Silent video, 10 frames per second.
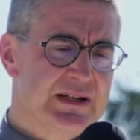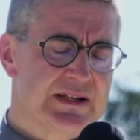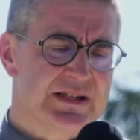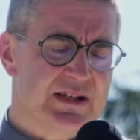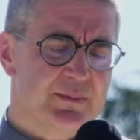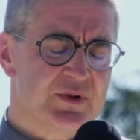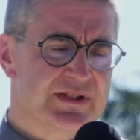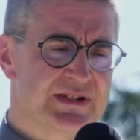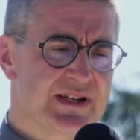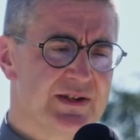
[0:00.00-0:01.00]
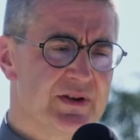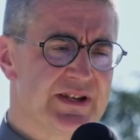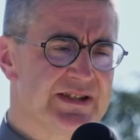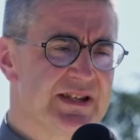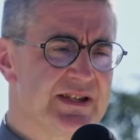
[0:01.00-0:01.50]
J'ai commencé dans
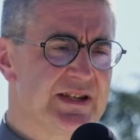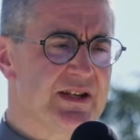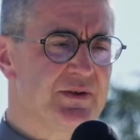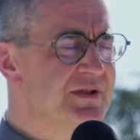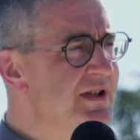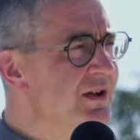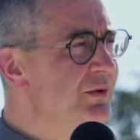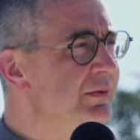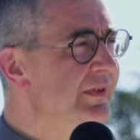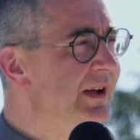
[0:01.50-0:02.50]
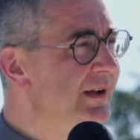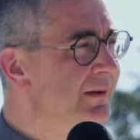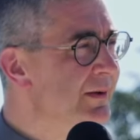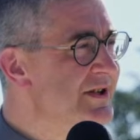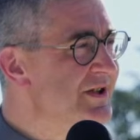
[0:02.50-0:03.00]
les cités de Sartrouville,
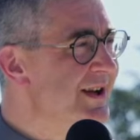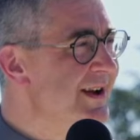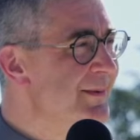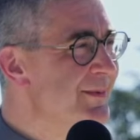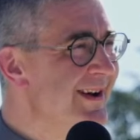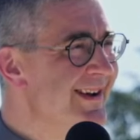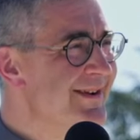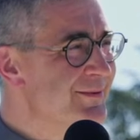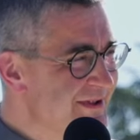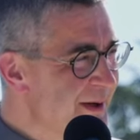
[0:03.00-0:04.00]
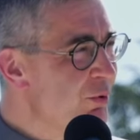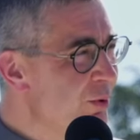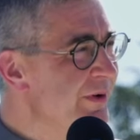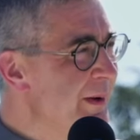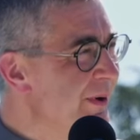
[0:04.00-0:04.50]
en HLM. On sait
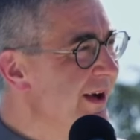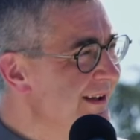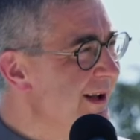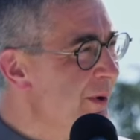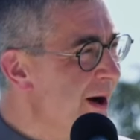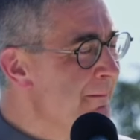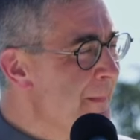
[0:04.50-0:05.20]
pourquoi on est prêtre là-bas.